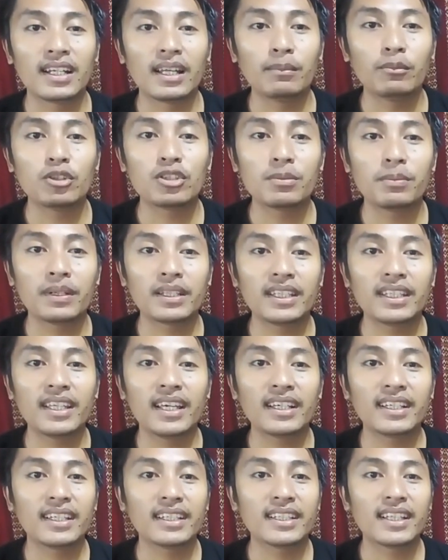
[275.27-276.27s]
Namun seperti
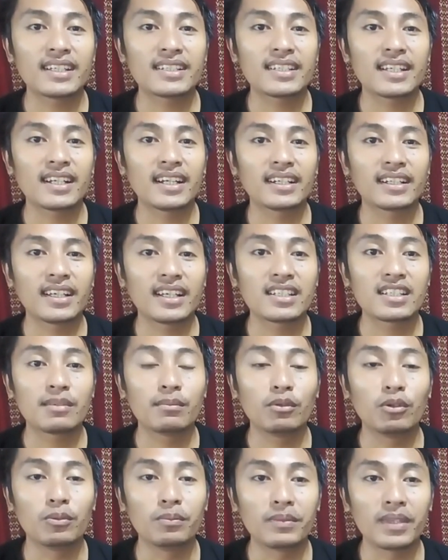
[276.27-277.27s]
yang kita sarankan
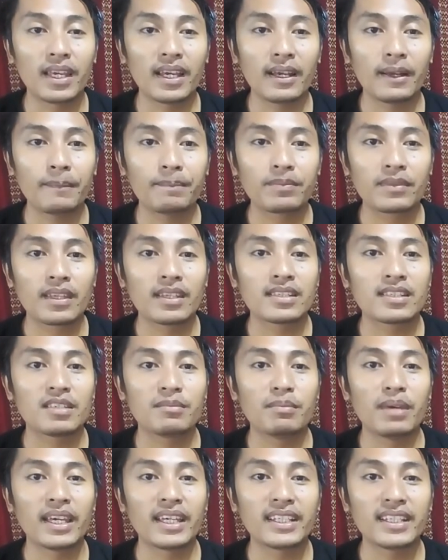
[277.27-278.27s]
sebelumnya,
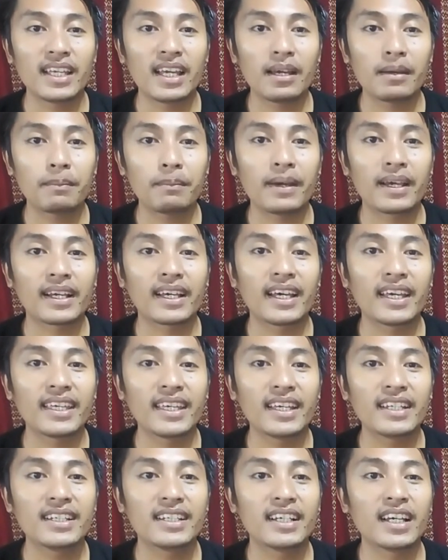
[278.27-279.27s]
sebaiknya
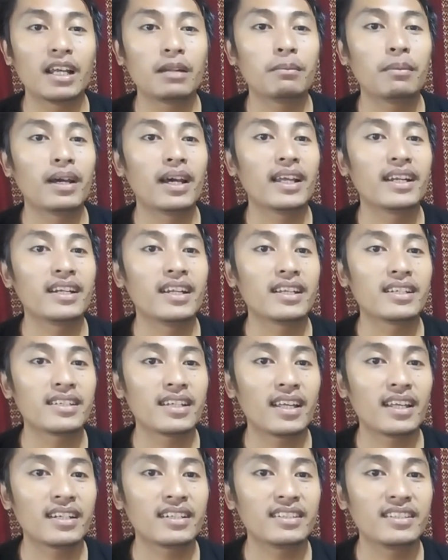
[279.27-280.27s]
pakaian dengan bahan
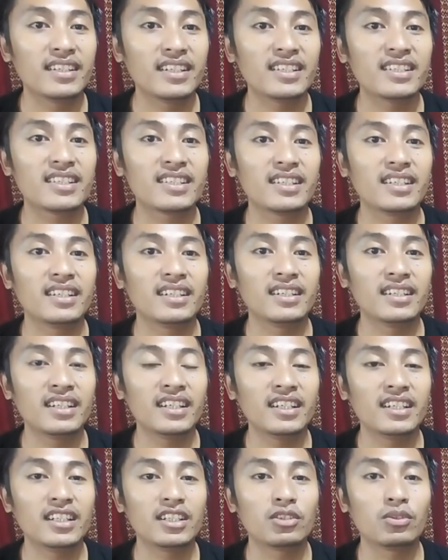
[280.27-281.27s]
dasar jeans
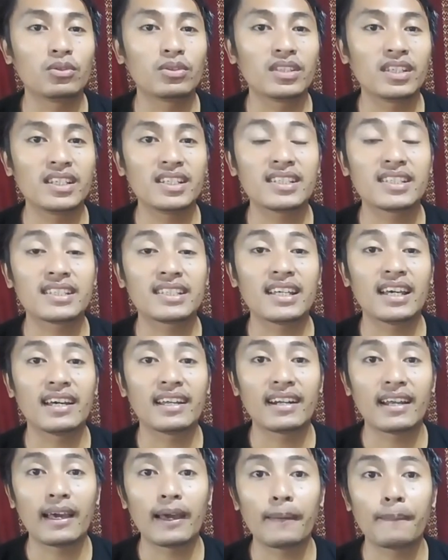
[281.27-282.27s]
ini dicuci
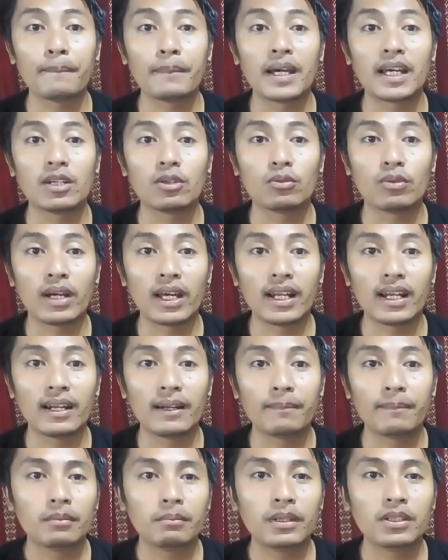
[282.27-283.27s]
secara
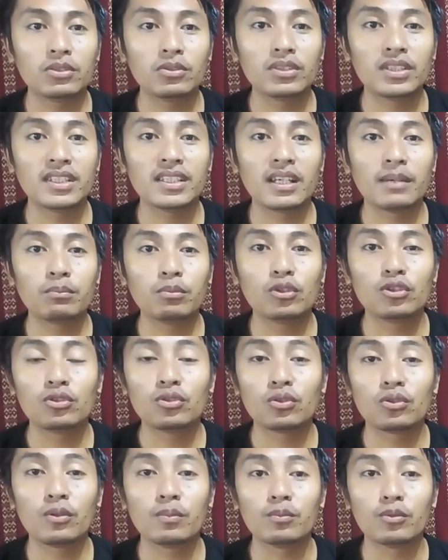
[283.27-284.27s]
manual. Mencucinya pun
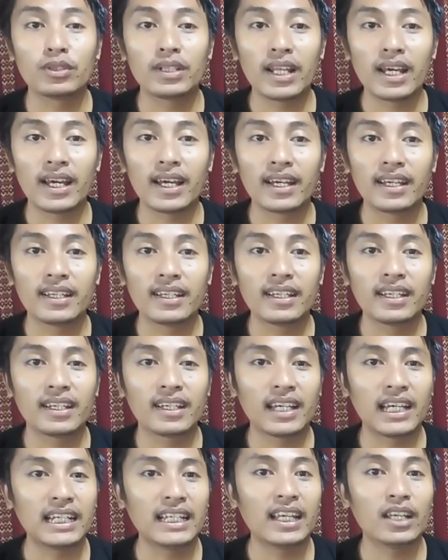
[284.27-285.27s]
cukup mudah.
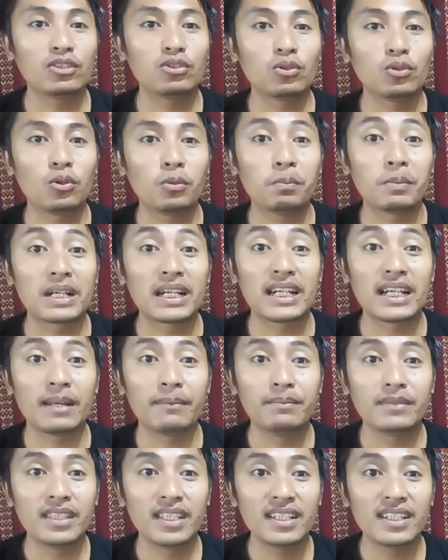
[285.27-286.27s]
Kalian cukup
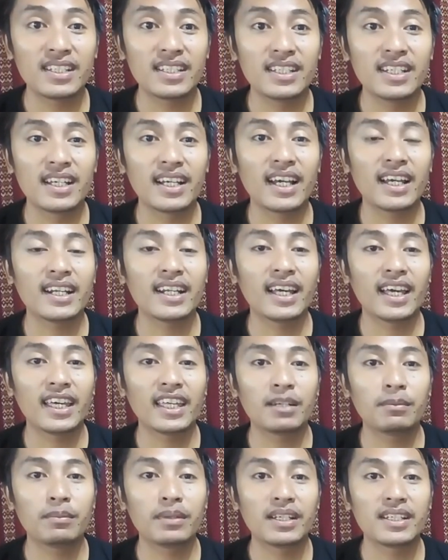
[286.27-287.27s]
merendam jeans dengan
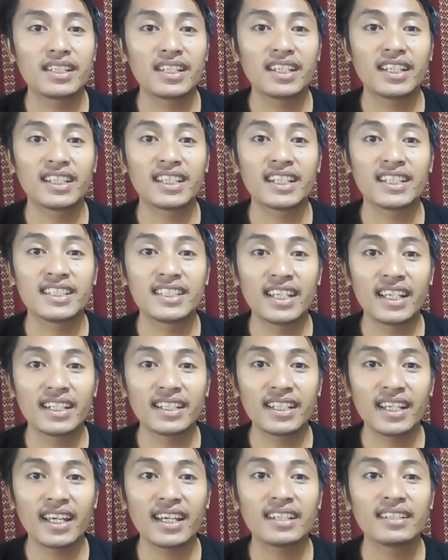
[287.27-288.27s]
air berisi
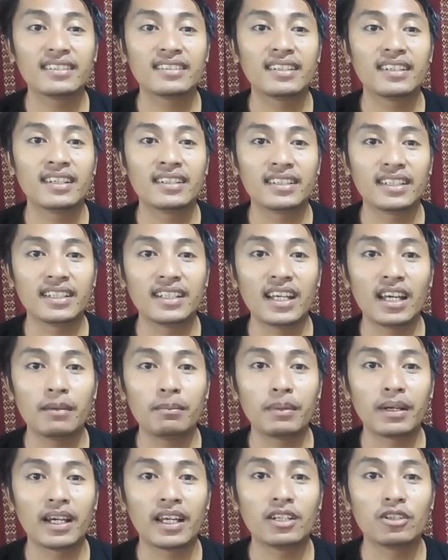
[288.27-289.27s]
deterjen yang tidak
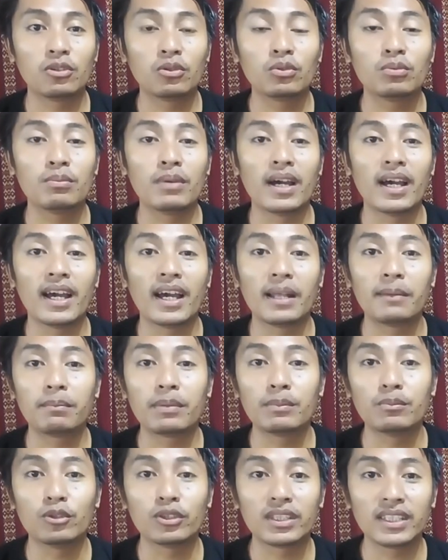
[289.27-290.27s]
mengandung
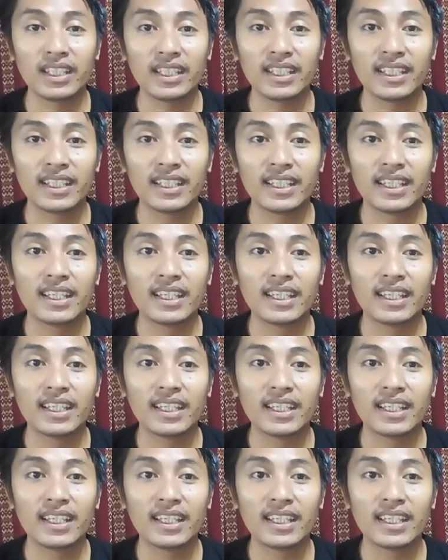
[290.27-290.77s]
bahan pemutih.